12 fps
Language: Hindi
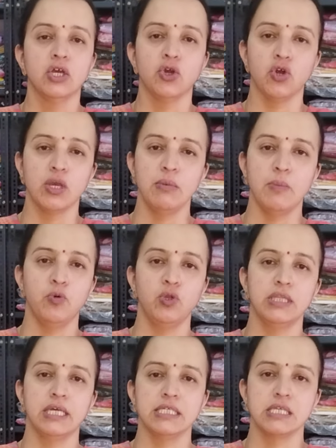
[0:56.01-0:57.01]
क्योंकि मैं
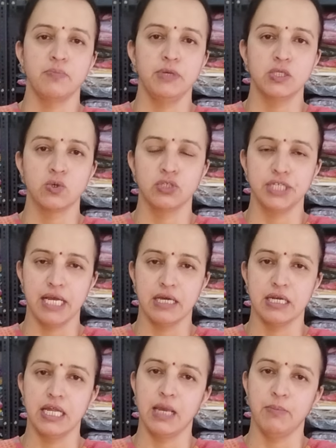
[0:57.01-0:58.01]
पूरी तरह से पीस को चेक
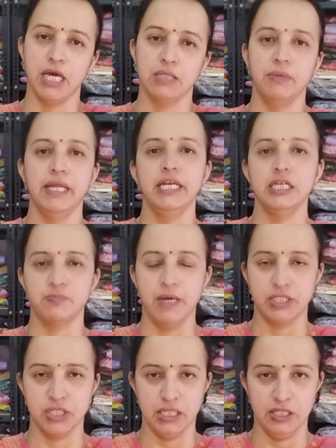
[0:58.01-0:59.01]
करने के बाद में ही
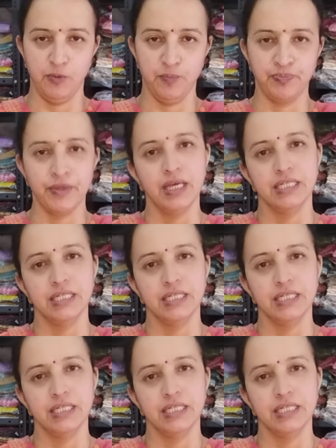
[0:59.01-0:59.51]
डिस्पैच करती हूँ